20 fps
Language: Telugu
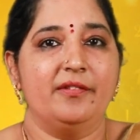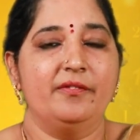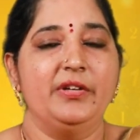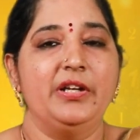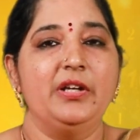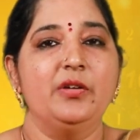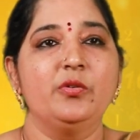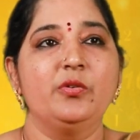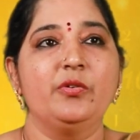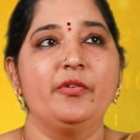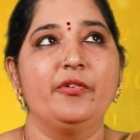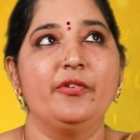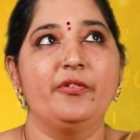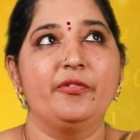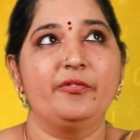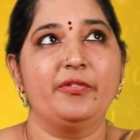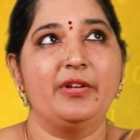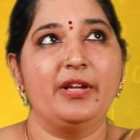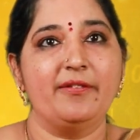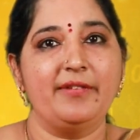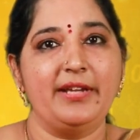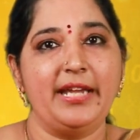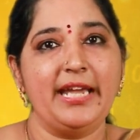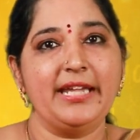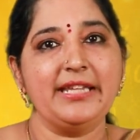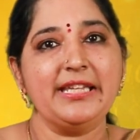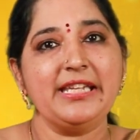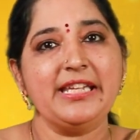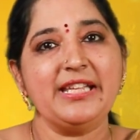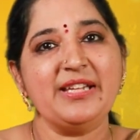వీళ్ళు
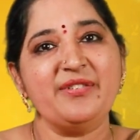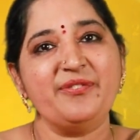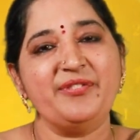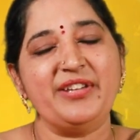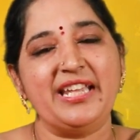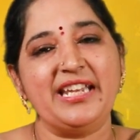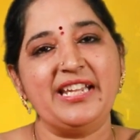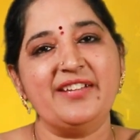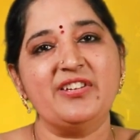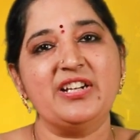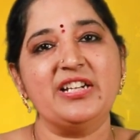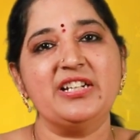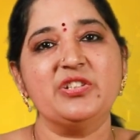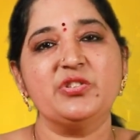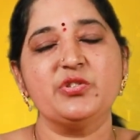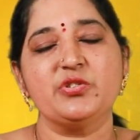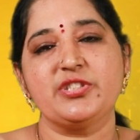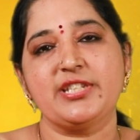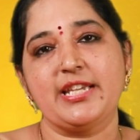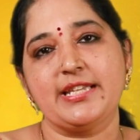ఏదైనా వేరే వాళ్ళు